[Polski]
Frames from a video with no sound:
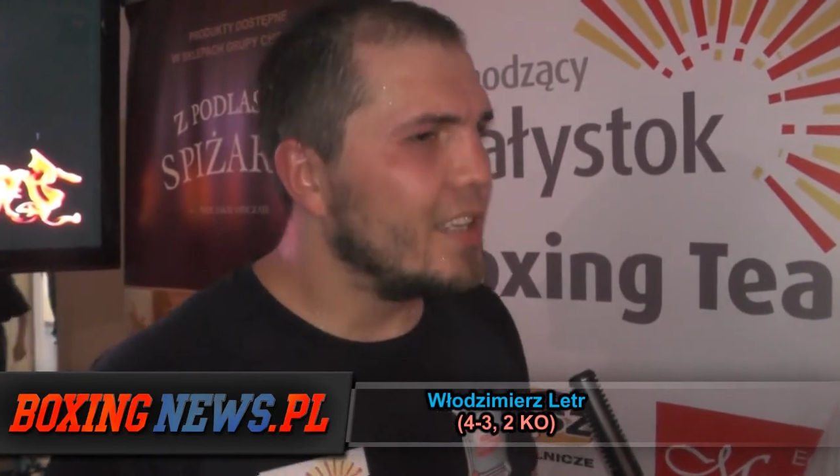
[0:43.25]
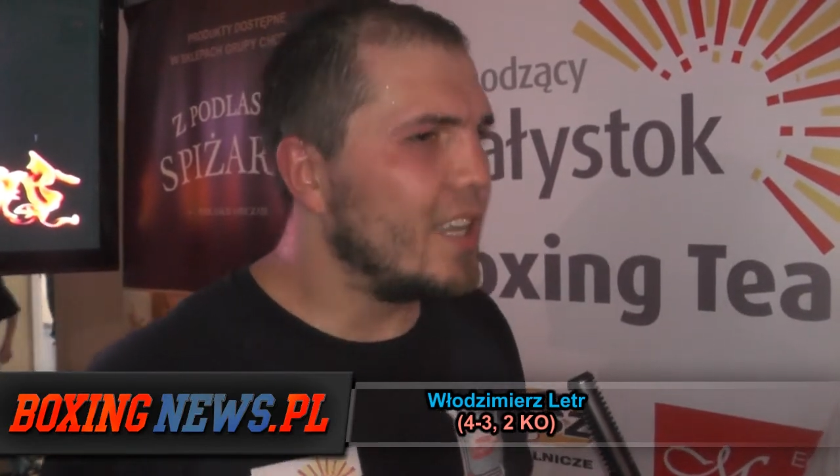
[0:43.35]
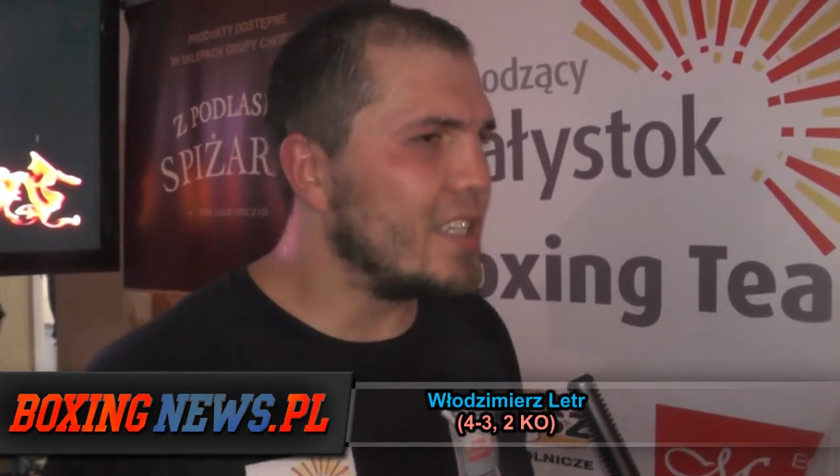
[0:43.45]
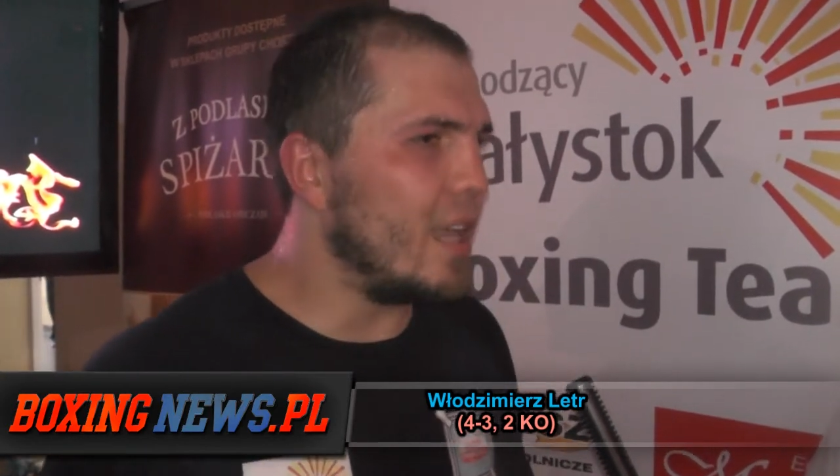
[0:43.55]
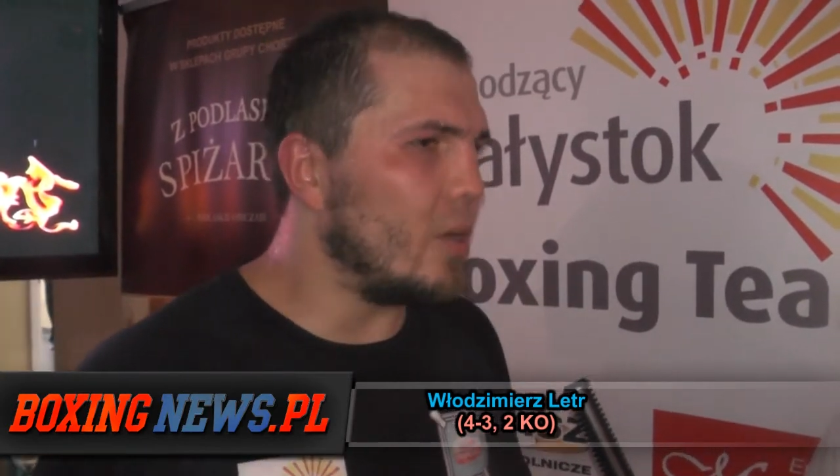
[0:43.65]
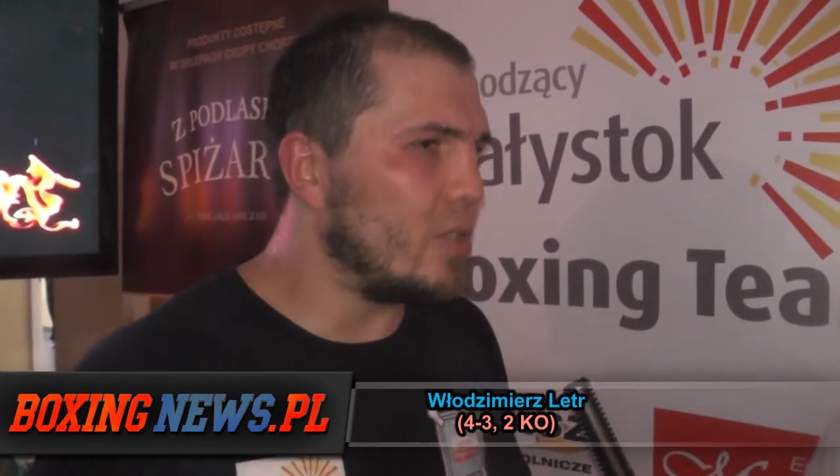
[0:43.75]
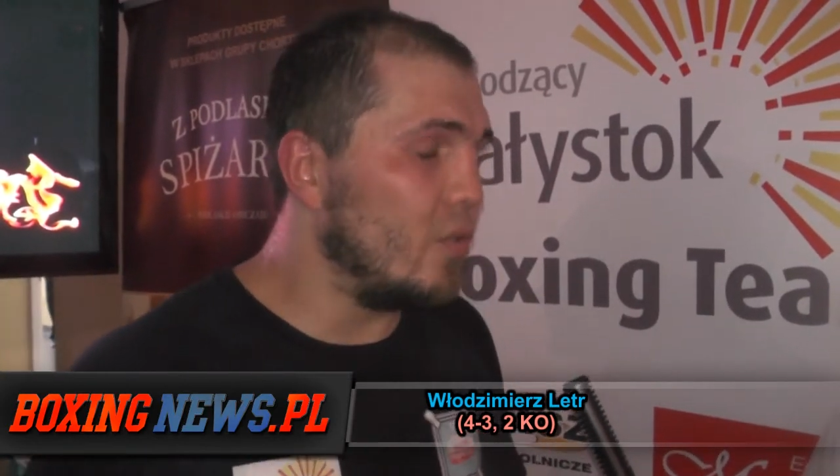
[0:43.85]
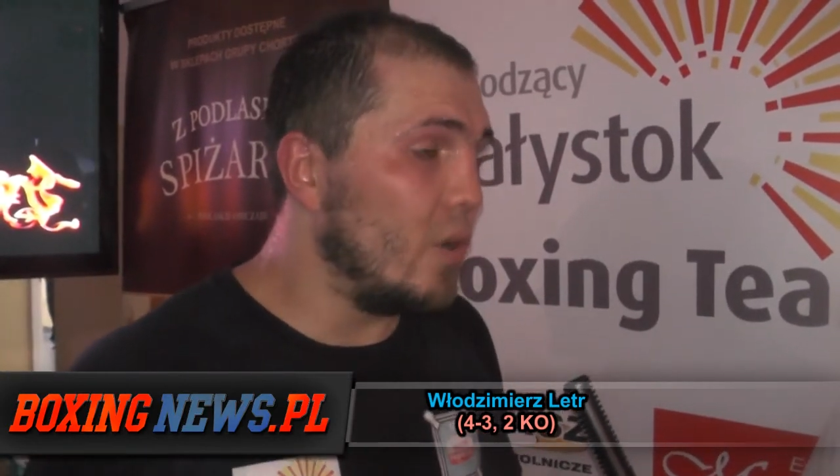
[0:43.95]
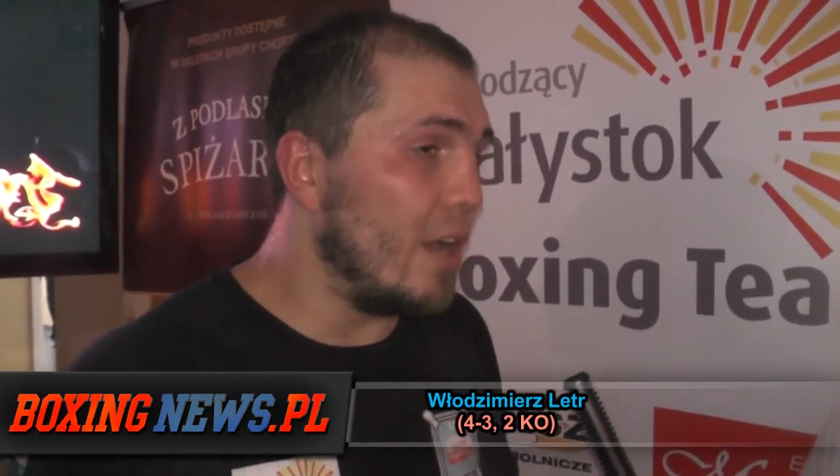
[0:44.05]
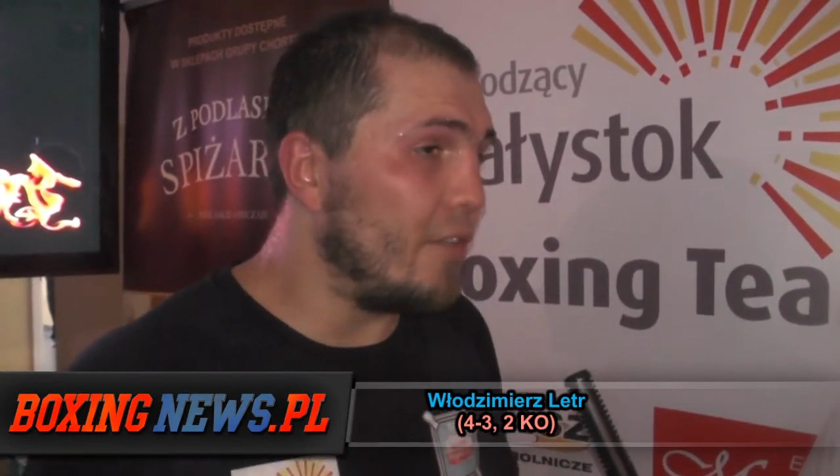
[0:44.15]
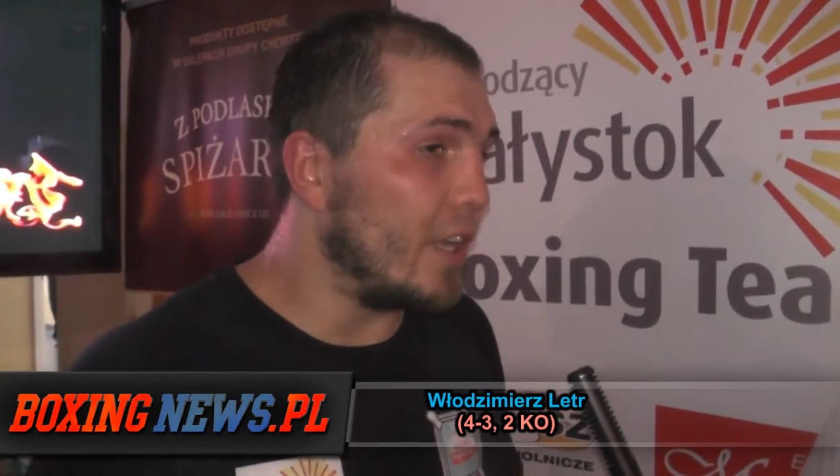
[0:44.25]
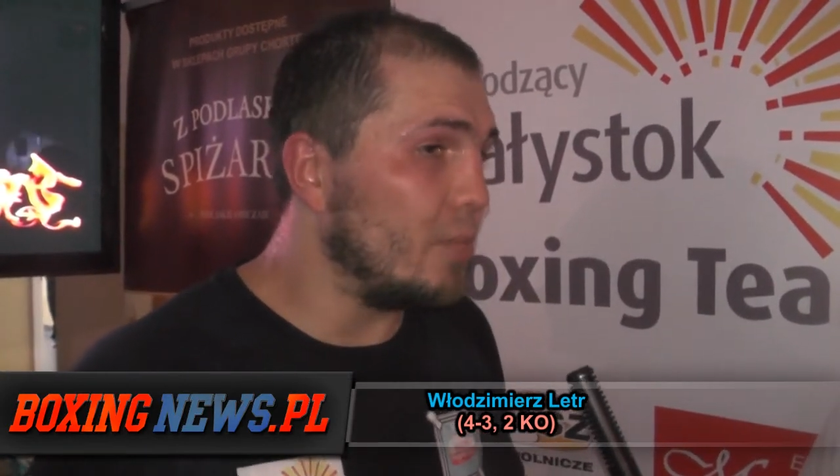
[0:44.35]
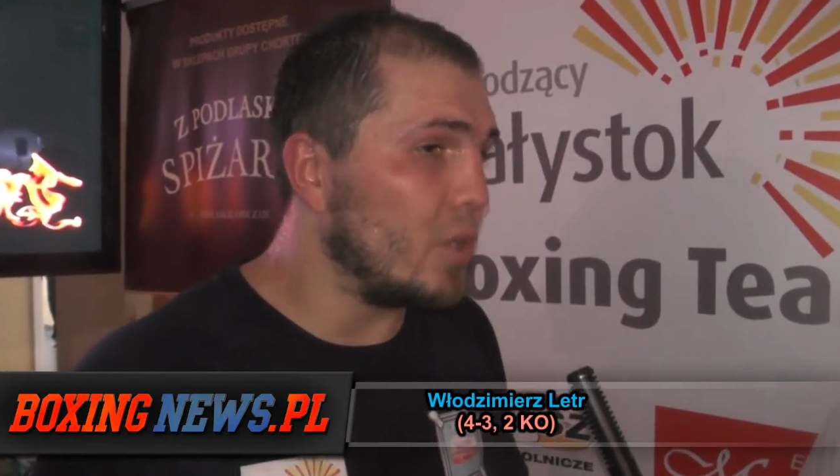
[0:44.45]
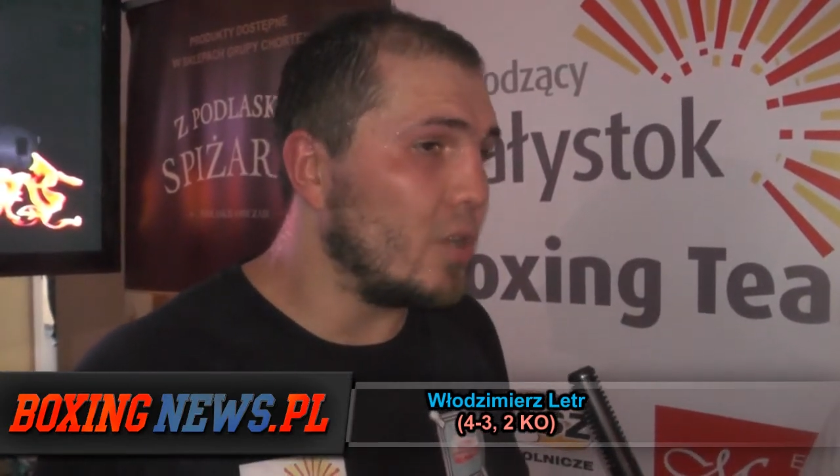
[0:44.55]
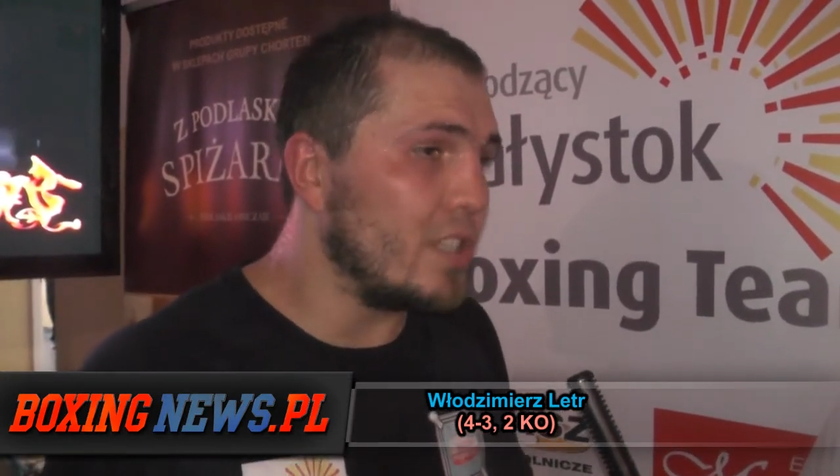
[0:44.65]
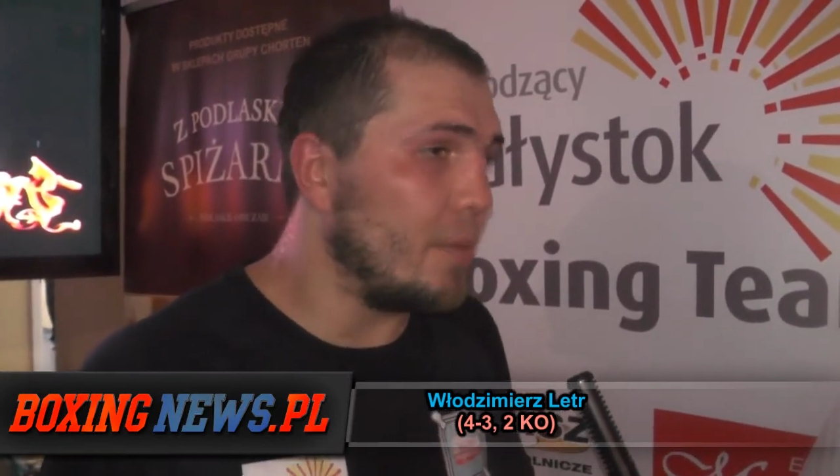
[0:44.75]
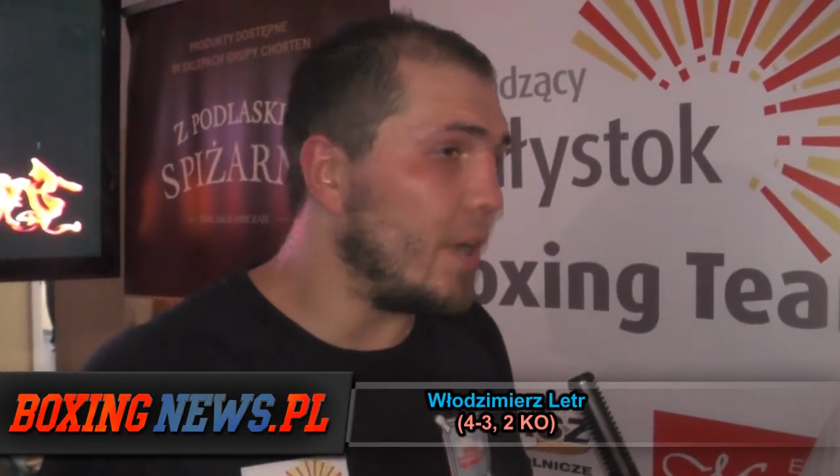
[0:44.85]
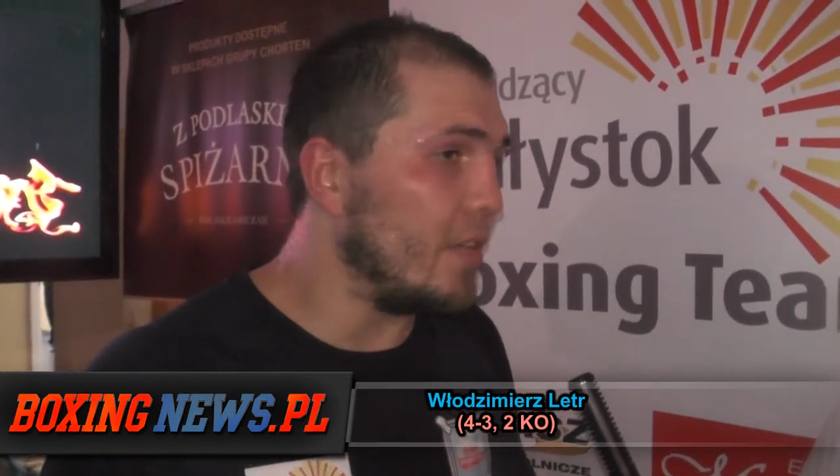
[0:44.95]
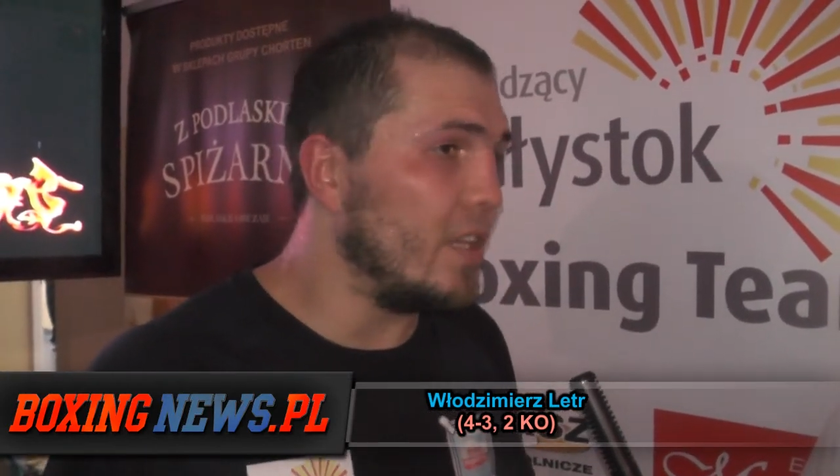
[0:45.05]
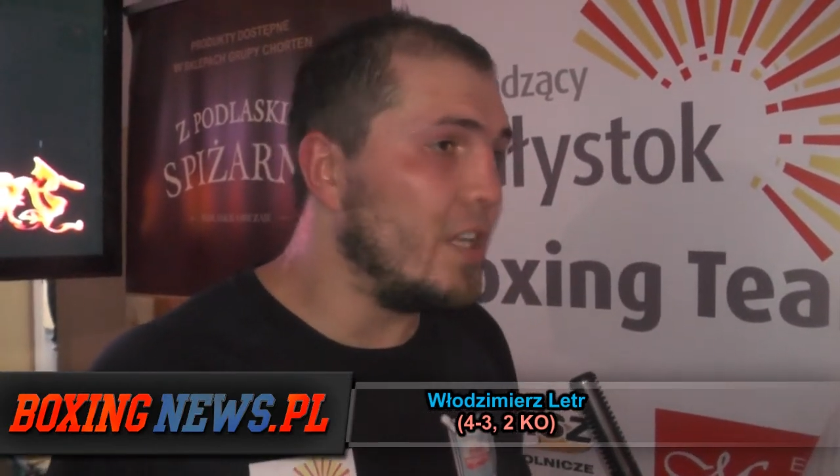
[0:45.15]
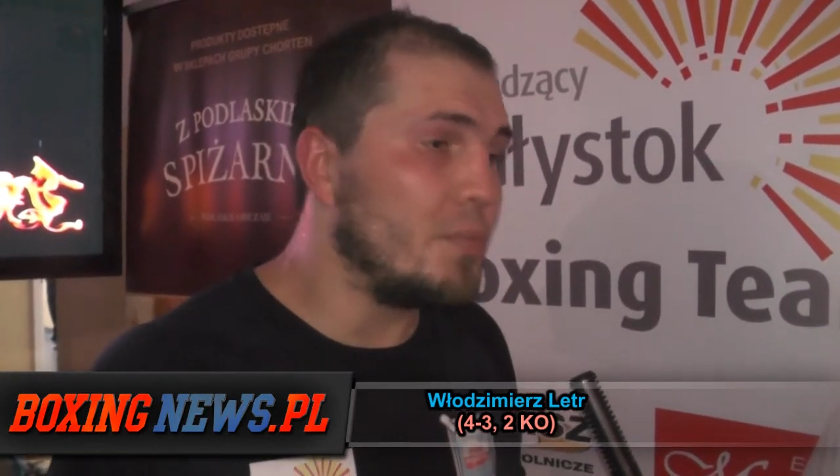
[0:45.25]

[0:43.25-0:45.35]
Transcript: też dało swój efekt, bo to jest naprawdę